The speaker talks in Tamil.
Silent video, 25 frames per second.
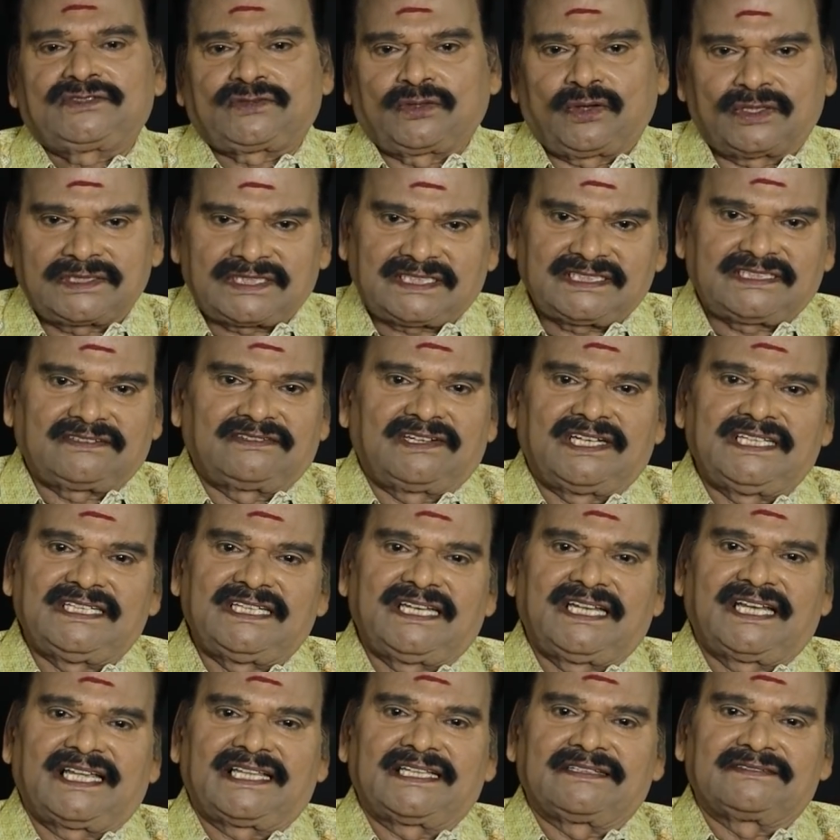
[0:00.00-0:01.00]
சோத்துக்கு வழி
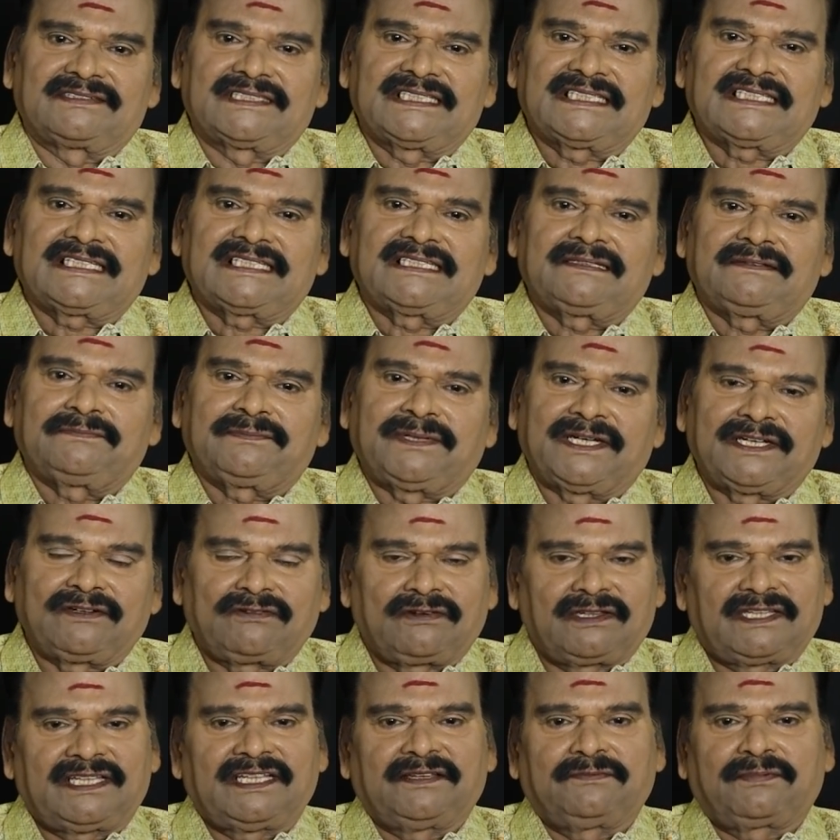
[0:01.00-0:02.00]
இல்லாதவங்க பெண்
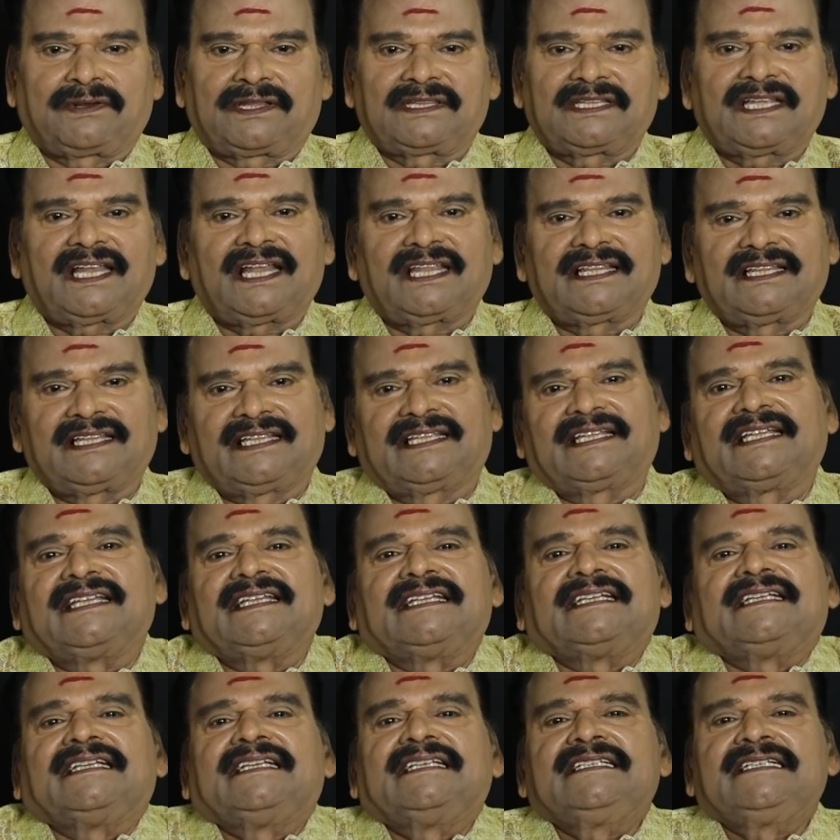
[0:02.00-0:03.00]
குழந்தையை பிறந்தால் அதை
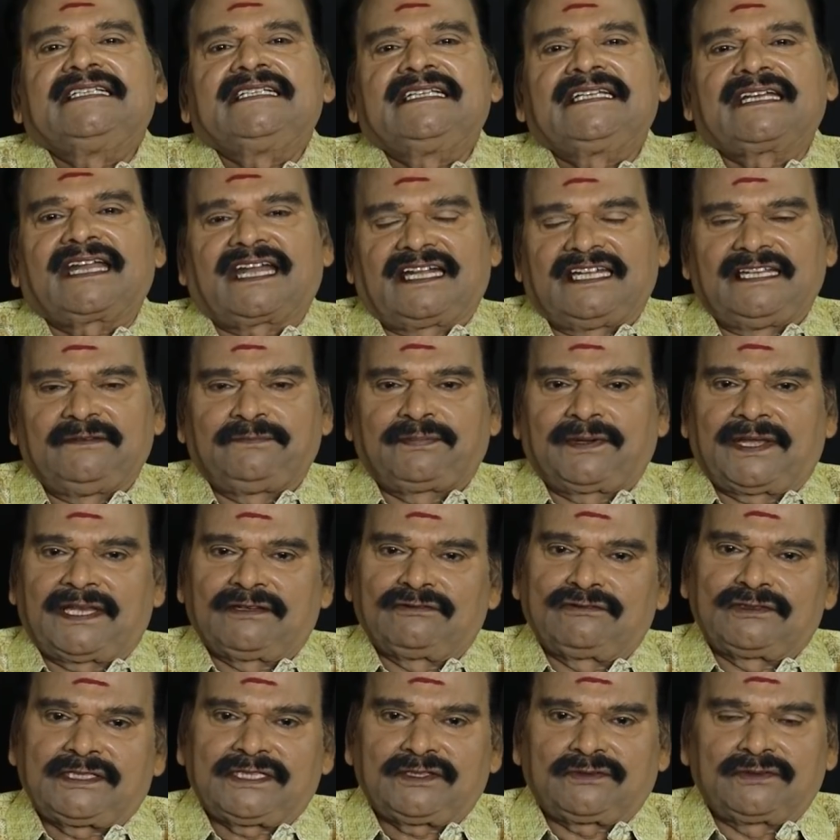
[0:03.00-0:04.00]

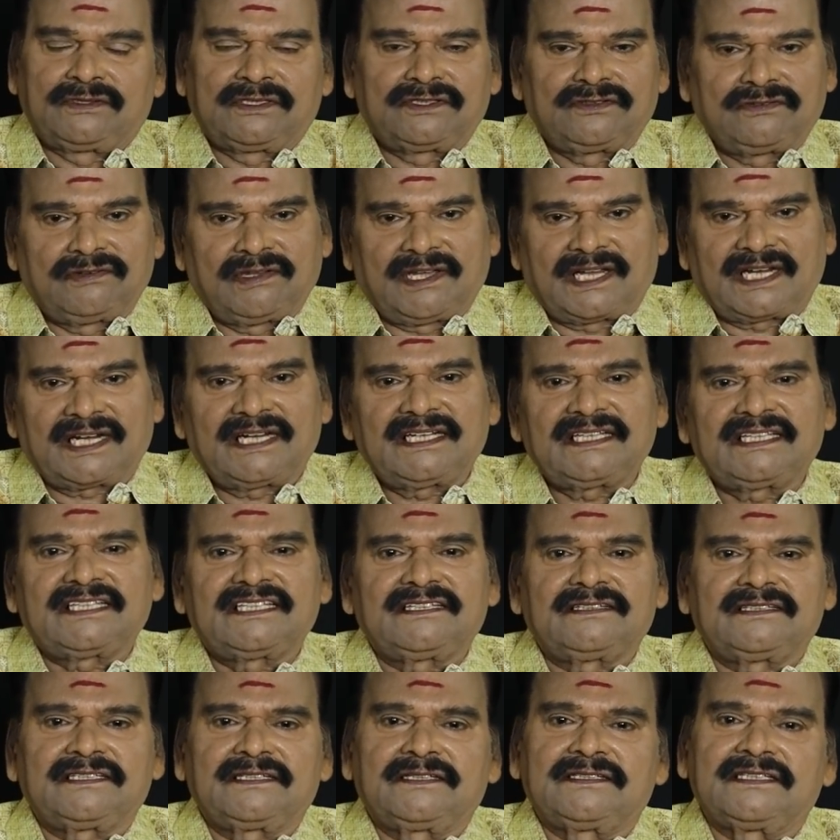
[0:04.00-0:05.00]
கள்ளிப்பால் ஊற்றி கொண்டு விடுவார்கள்
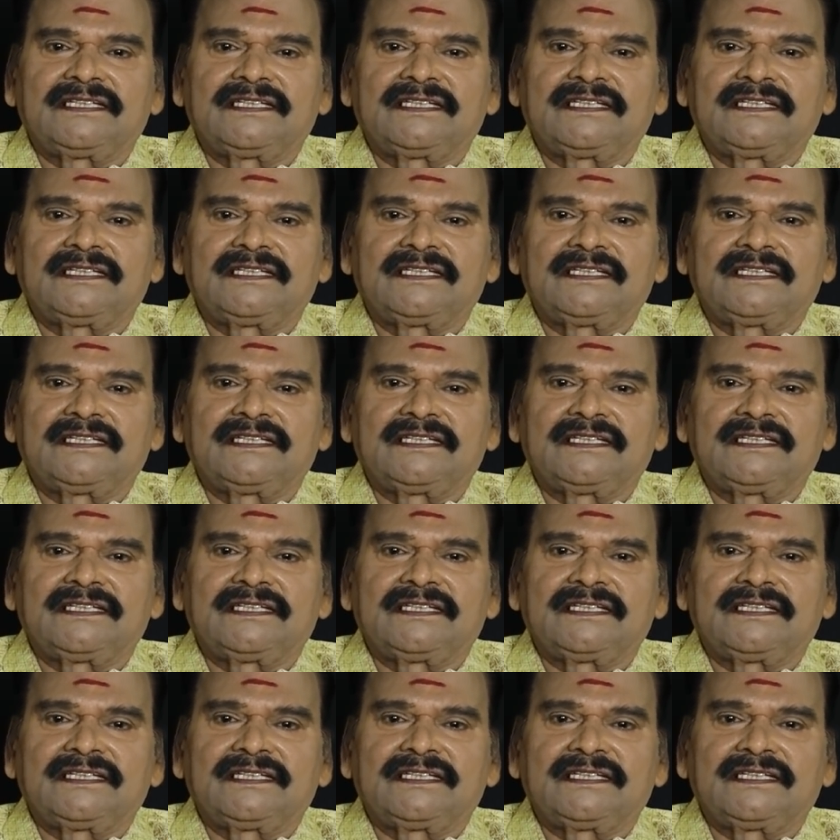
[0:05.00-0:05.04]
இது